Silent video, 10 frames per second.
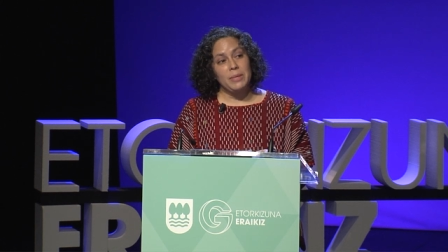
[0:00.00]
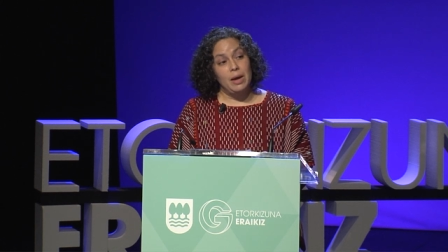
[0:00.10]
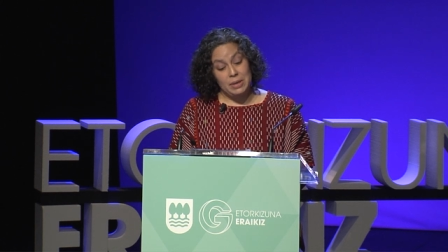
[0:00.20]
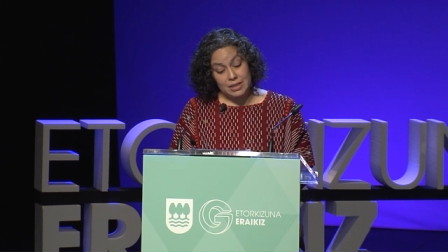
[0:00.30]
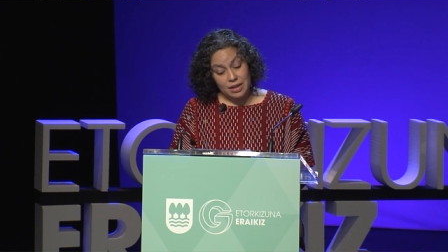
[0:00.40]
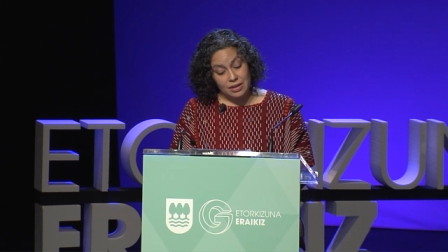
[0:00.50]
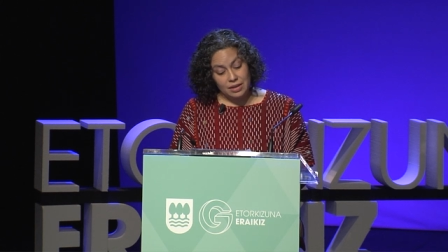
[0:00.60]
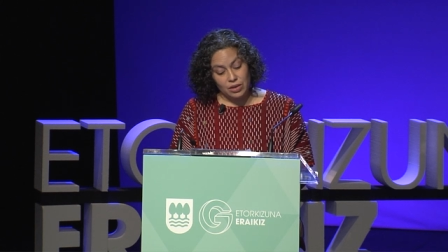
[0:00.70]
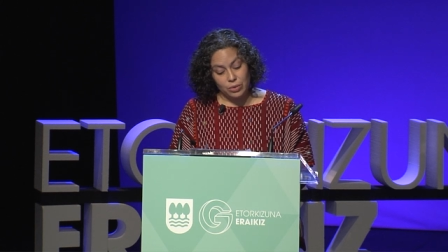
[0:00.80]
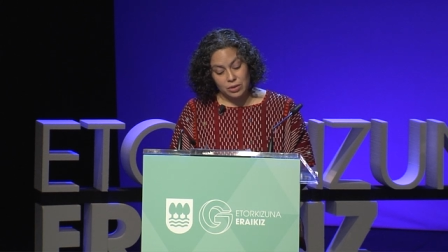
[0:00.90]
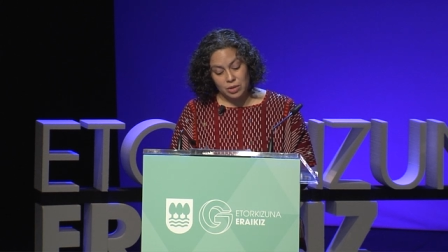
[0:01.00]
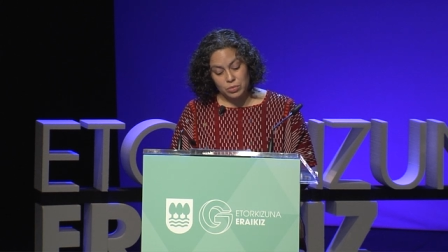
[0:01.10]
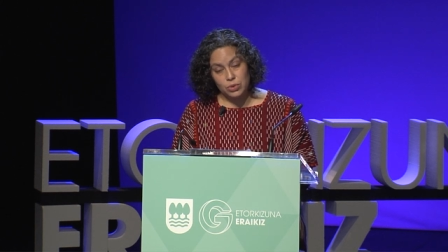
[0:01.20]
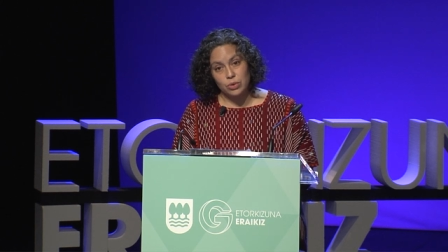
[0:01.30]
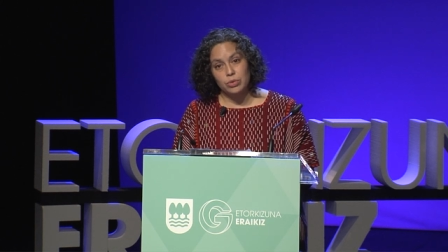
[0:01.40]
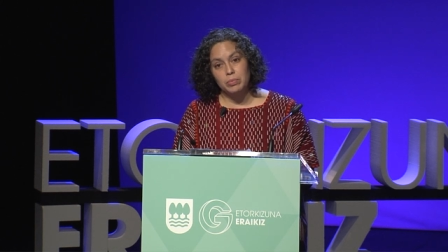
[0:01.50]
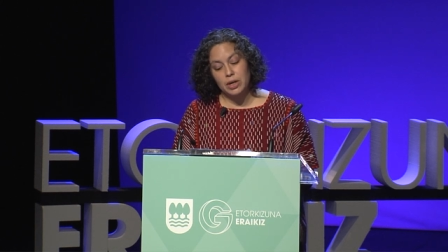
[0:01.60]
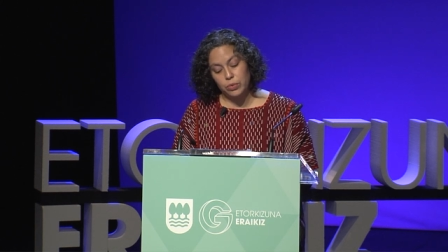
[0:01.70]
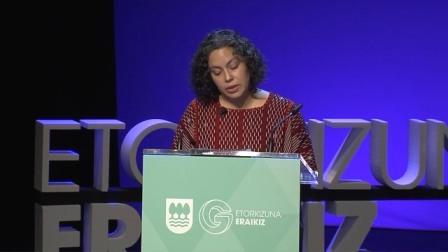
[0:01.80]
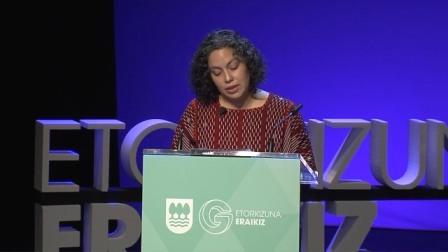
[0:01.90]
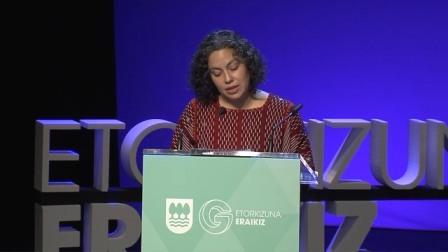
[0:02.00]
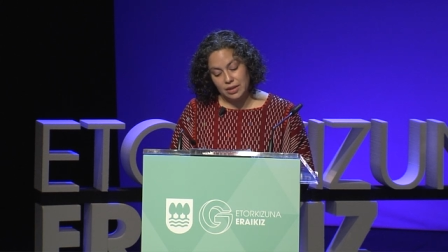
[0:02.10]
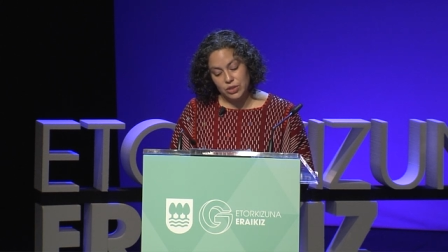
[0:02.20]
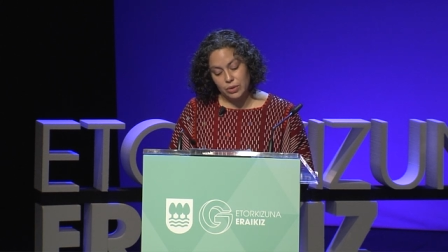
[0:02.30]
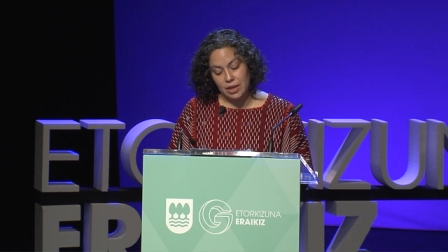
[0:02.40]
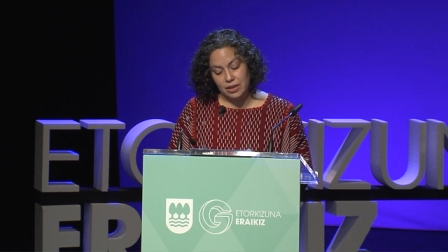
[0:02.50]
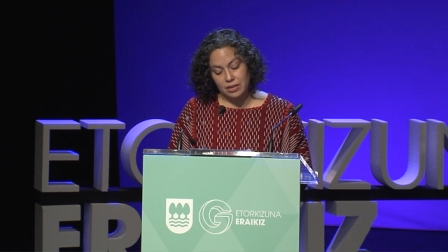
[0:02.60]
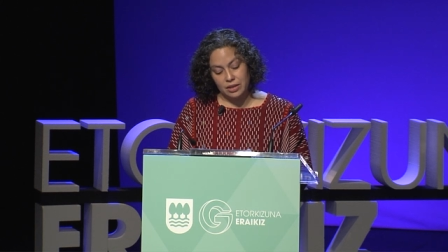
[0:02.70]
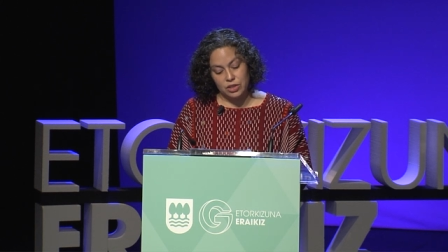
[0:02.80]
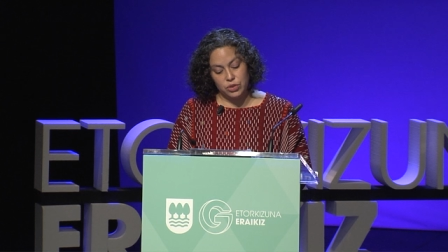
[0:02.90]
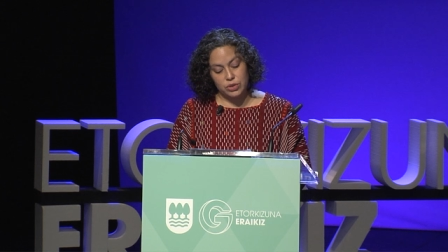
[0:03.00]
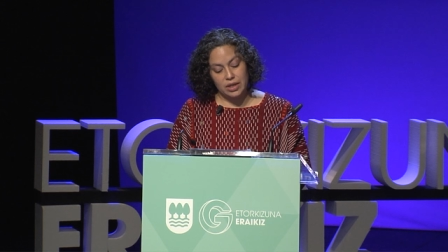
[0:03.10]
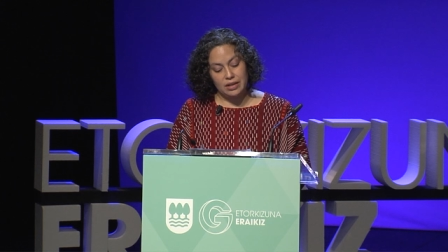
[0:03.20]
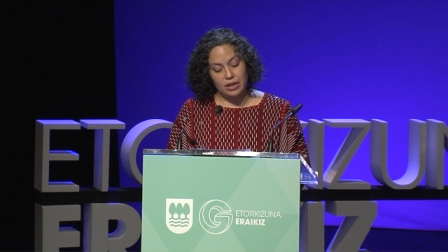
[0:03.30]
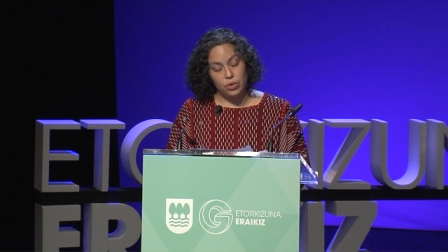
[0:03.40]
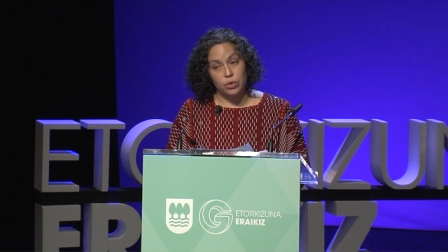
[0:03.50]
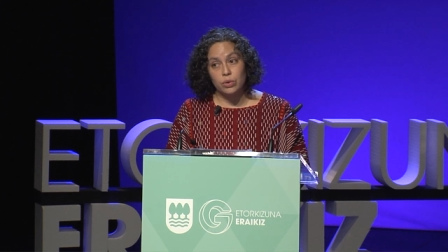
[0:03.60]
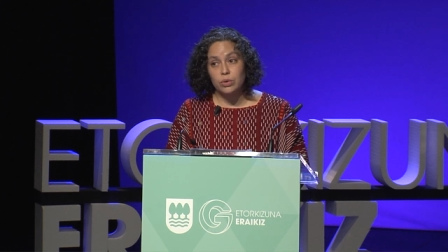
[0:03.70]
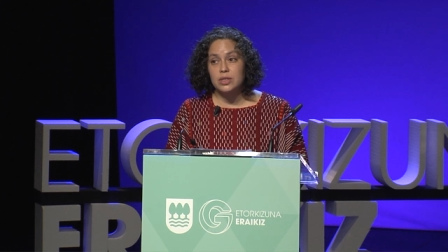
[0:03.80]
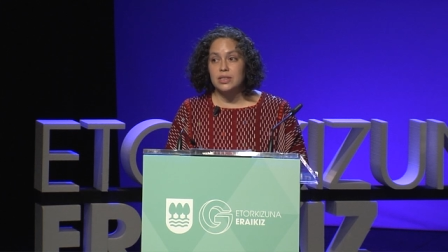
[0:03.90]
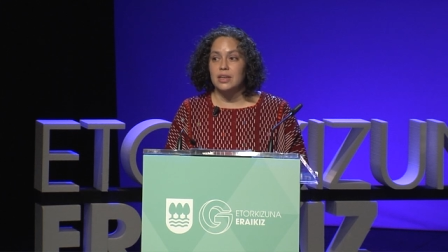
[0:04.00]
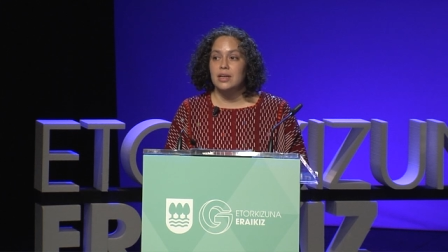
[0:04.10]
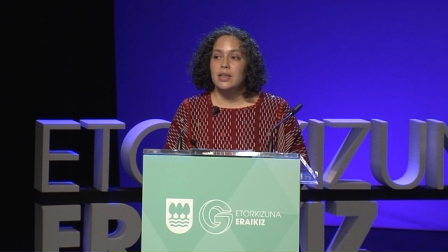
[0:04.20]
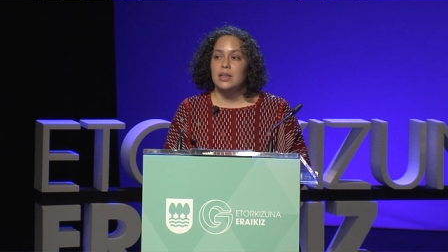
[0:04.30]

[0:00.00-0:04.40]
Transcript: A pesar de que contamos con un marco internacional de derechos que reconoce